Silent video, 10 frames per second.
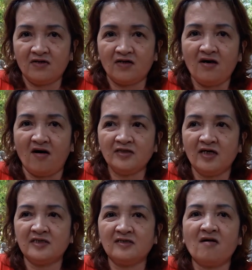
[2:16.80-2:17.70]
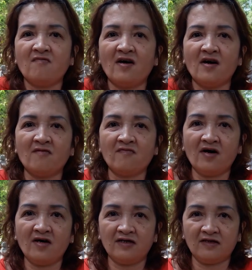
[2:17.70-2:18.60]
Vệt đỏ chỉ chữ lô vê
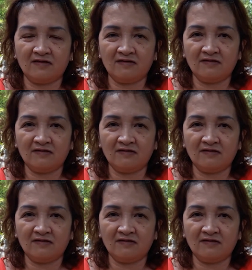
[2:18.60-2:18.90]
vậy.